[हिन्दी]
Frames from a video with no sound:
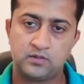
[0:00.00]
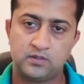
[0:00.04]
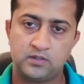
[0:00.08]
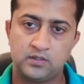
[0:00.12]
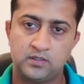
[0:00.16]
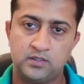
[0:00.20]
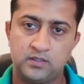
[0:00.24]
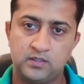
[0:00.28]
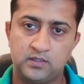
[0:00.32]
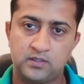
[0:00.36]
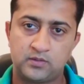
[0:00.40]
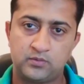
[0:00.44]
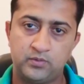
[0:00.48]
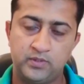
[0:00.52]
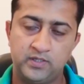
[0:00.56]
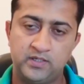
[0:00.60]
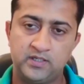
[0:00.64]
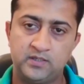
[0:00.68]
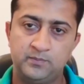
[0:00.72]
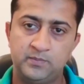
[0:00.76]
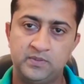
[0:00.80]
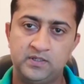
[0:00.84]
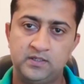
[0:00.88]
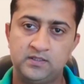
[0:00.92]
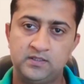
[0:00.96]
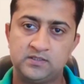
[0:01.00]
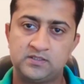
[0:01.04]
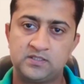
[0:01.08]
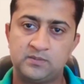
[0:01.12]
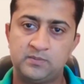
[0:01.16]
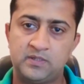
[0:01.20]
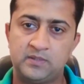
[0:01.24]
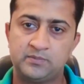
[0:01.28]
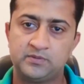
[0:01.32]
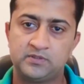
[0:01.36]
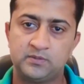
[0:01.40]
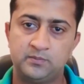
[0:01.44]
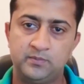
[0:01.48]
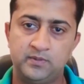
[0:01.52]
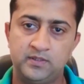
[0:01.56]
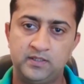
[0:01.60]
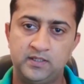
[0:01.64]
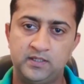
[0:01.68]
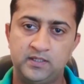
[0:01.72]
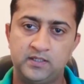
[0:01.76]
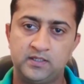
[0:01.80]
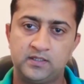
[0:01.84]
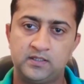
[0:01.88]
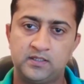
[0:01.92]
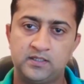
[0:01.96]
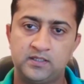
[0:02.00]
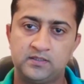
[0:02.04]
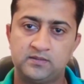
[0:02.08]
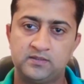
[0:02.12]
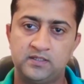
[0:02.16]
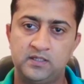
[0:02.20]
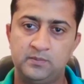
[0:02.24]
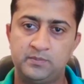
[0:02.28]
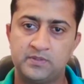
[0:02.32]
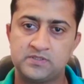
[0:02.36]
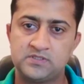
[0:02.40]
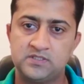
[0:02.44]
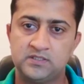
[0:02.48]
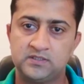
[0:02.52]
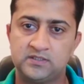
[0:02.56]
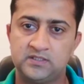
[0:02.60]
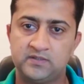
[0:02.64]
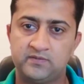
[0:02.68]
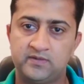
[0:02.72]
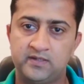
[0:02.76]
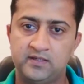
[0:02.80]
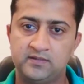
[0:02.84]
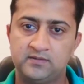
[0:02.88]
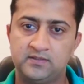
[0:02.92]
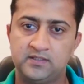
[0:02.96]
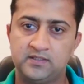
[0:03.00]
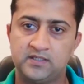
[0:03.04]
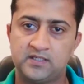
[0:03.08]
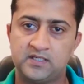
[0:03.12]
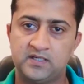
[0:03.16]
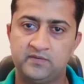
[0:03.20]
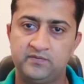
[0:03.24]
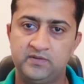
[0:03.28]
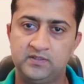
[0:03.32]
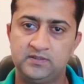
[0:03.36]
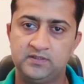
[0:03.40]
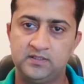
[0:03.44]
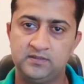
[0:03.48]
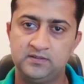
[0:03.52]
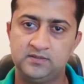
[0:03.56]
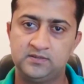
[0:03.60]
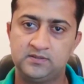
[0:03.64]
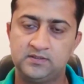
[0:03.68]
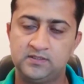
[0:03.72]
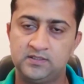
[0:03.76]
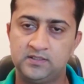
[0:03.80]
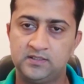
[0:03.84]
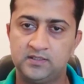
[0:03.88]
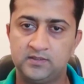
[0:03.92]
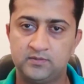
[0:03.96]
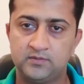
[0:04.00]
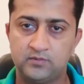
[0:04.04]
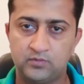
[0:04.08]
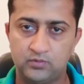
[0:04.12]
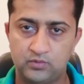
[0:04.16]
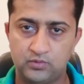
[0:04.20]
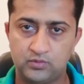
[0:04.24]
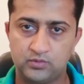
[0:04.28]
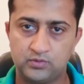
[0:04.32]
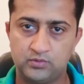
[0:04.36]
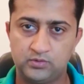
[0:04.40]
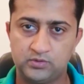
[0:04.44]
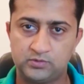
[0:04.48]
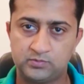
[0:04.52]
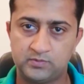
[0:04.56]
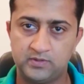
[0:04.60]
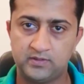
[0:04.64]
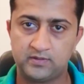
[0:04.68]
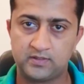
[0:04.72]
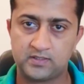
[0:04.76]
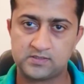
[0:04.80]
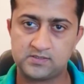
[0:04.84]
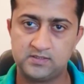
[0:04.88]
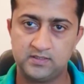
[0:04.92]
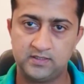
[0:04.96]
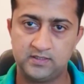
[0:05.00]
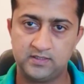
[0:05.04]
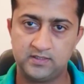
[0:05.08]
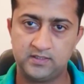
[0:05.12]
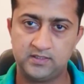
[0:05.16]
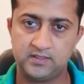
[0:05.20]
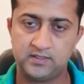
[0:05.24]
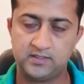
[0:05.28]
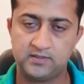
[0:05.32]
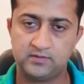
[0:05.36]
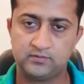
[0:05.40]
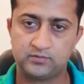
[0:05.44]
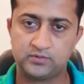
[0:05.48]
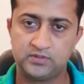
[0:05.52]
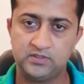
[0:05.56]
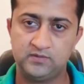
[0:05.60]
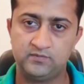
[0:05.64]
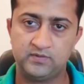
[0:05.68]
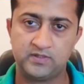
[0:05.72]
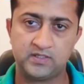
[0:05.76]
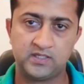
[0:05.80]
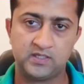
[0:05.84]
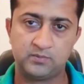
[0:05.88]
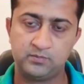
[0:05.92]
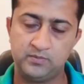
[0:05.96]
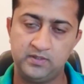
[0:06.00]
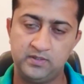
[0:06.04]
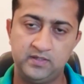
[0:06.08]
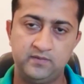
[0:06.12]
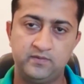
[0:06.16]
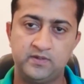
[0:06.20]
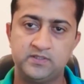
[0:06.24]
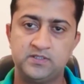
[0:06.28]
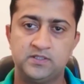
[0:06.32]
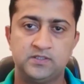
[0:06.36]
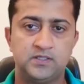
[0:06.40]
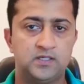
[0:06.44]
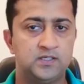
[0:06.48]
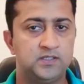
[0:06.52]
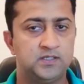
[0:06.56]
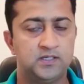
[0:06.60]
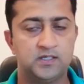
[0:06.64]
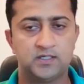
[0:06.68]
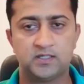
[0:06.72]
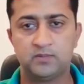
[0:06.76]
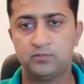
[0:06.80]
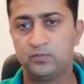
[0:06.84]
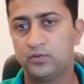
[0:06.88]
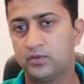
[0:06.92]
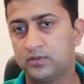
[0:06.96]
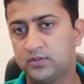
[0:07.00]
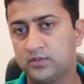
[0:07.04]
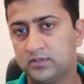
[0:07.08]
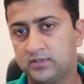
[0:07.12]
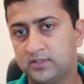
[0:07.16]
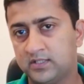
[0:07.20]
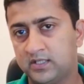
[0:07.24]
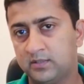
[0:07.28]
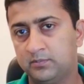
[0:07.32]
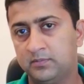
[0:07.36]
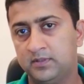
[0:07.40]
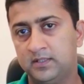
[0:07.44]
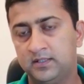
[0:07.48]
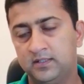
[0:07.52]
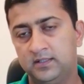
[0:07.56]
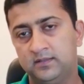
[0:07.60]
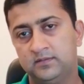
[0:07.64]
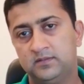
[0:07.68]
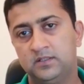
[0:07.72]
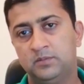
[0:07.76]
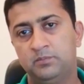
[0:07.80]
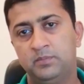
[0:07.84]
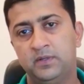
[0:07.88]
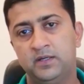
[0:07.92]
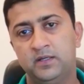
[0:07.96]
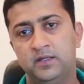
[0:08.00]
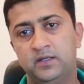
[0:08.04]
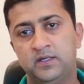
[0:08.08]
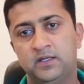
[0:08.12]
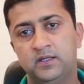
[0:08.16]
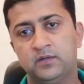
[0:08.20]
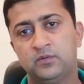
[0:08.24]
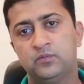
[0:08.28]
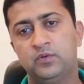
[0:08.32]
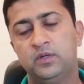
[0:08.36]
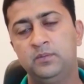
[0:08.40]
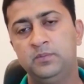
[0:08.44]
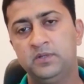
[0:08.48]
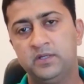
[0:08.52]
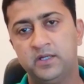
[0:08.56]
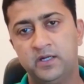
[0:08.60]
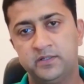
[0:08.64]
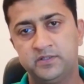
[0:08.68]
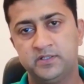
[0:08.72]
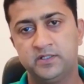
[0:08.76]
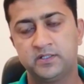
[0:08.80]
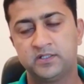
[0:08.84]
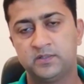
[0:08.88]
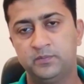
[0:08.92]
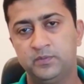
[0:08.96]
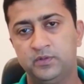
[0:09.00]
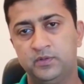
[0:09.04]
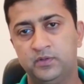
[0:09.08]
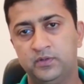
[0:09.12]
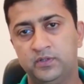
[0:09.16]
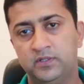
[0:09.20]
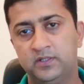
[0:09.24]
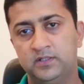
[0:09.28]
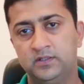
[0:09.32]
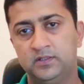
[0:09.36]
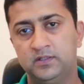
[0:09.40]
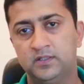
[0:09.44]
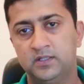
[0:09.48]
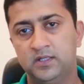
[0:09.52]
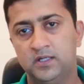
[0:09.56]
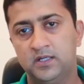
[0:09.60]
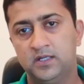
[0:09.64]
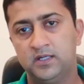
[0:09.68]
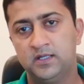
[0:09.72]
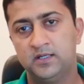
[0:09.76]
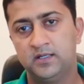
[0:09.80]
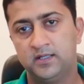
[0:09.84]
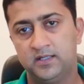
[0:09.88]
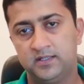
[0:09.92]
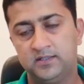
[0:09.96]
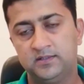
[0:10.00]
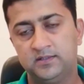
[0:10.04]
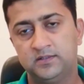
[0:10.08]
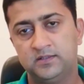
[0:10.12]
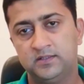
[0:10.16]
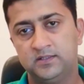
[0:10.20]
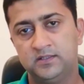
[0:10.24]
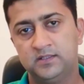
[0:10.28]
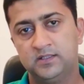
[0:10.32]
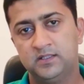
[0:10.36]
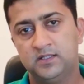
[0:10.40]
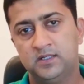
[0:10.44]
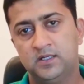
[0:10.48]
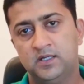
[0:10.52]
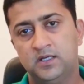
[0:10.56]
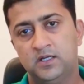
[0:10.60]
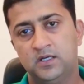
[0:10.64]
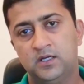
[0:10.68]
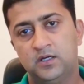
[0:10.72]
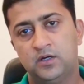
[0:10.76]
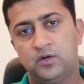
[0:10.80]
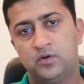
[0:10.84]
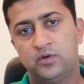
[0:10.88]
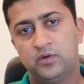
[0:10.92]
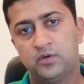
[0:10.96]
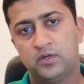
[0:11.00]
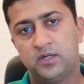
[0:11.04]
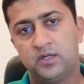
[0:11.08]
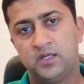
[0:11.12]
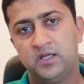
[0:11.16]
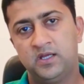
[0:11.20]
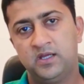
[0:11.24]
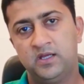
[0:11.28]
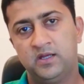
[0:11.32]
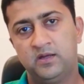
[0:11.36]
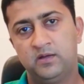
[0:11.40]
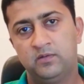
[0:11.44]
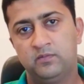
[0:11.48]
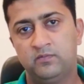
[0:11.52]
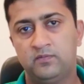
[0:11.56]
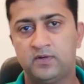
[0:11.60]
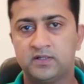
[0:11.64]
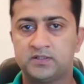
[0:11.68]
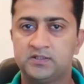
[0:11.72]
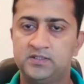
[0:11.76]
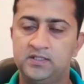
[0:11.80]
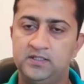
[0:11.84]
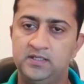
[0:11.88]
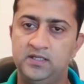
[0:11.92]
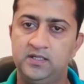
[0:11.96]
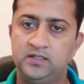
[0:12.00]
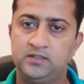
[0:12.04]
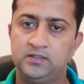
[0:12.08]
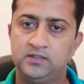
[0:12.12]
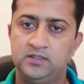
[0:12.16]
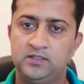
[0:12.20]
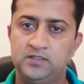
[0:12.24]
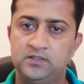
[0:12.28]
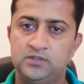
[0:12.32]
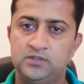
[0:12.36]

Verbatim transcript: कोयटा में इस टाइम आप समझ लें कि सेल परचेज के हवाले से काफ़ी तेज़ी से लोग इसमें इंटरेस्ट ले रहे हैं उसकी एक मेन वजह यही है कि बलोचिस्तान में इससे पहले कोई भी गेटेड कम्यूनिटी नहीं थी और ये वक्त की नीड थी